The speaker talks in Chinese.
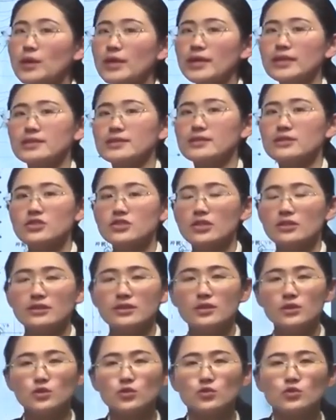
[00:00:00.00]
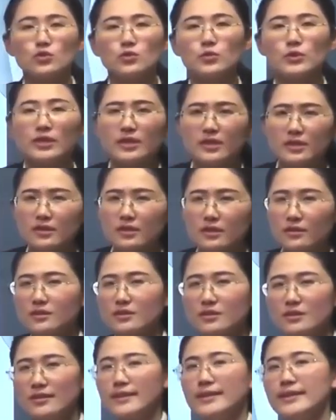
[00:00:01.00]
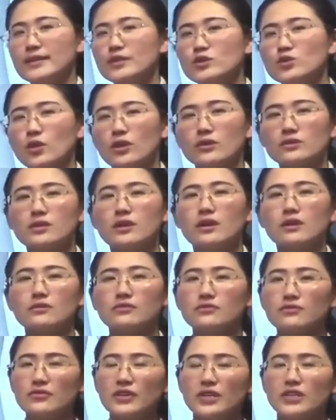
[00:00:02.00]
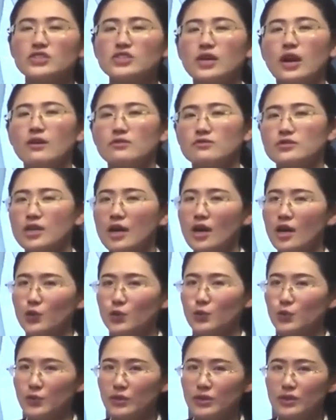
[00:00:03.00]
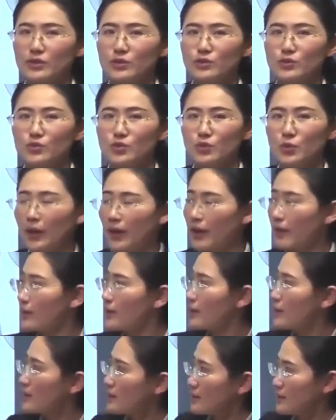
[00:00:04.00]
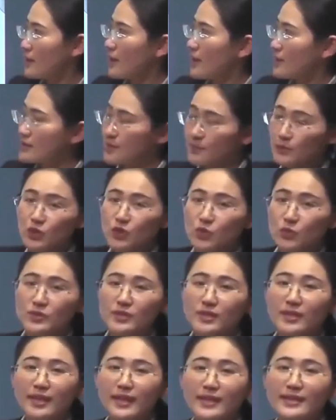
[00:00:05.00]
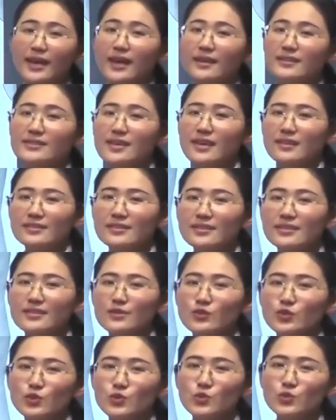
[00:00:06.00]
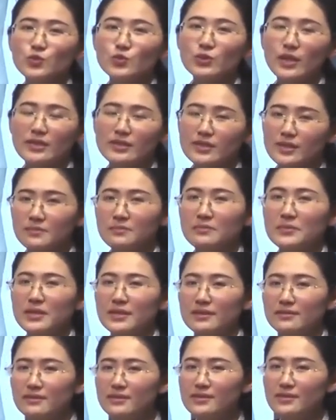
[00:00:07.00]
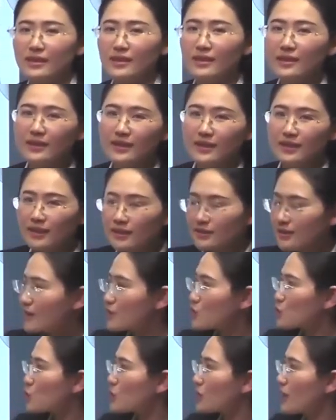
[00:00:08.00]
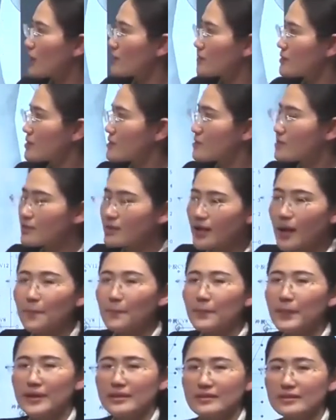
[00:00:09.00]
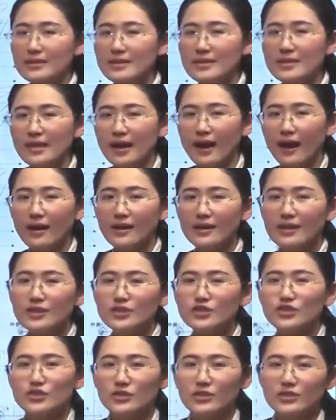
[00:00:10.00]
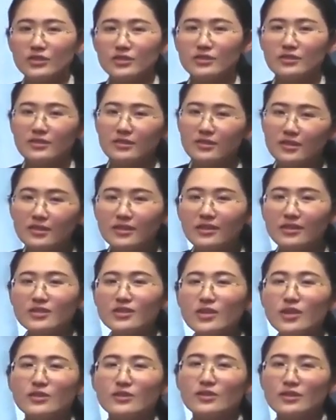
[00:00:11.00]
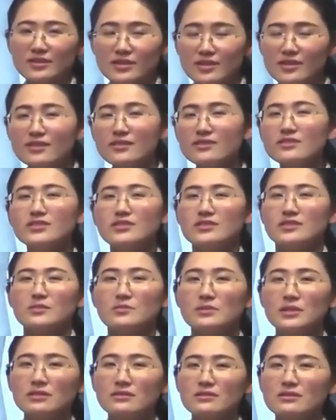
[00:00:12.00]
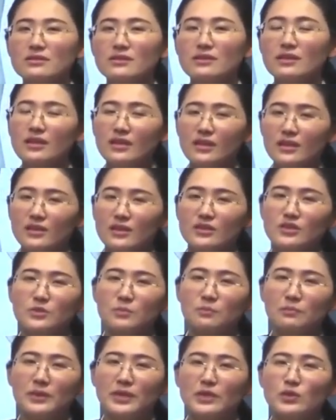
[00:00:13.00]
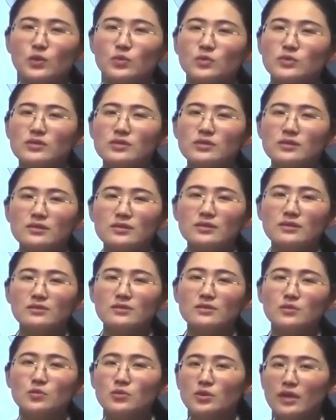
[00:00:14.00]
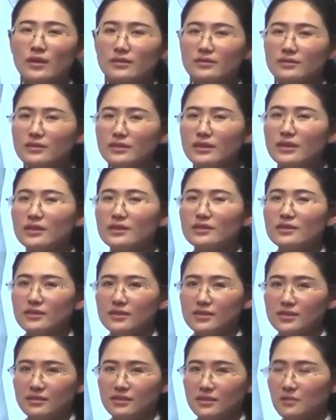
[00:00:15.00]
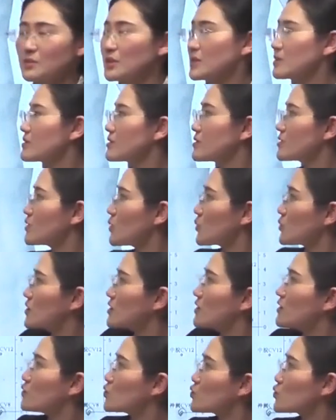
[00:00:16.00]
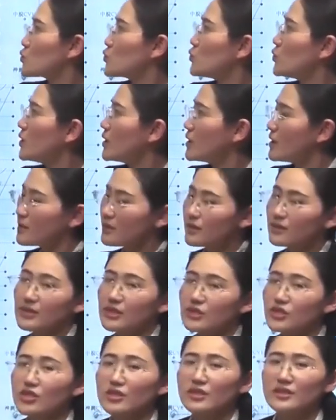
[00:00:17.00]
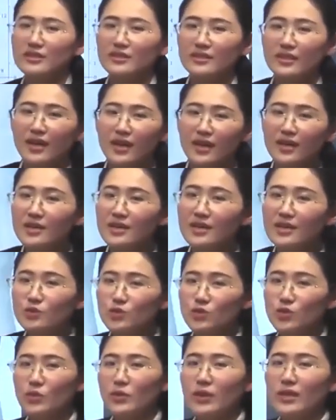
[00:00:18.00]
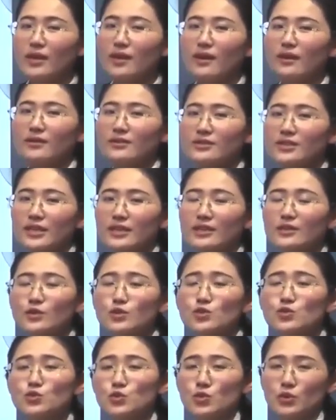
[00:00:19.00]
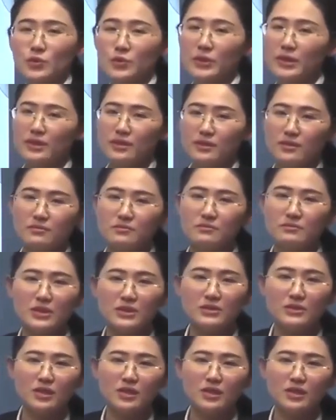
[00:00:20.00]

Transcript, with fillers: 胃经上的一个穴位，也是临床上非常常用的一个穴位。那咱们首先来看一下天枢它这个名字。天枢呢，其实它本意啊，指的是天上的星星的名字，它是北斗七星中的第一颗星的名字，叫天枢。那在这里呢。作为了这一个穴位的名